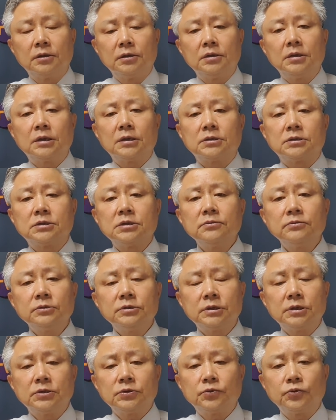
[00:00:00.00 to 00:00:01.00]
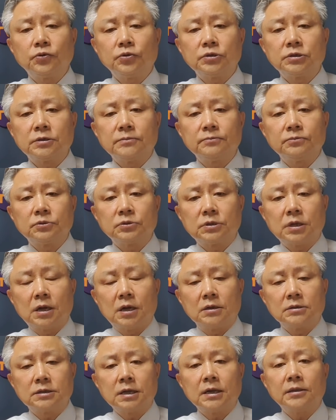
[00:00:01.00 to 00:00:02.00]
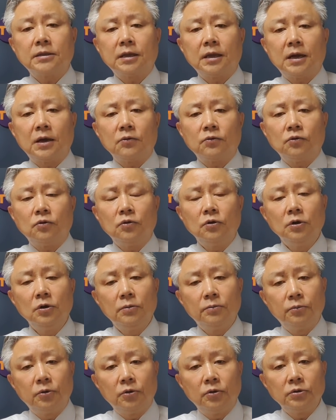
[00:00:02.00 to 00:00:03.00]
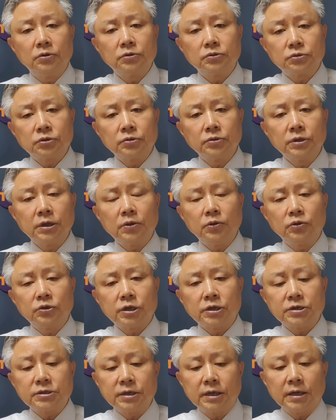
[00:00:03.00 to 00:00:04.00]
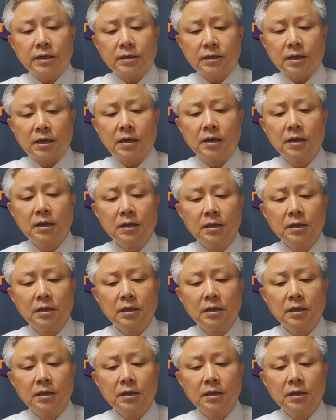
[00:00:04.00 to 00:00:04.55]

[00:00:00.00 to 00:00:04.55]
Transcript: 이렇게 정체적으로 지금 다 사퇴하고 뭐손대일를 쇄신하겠다.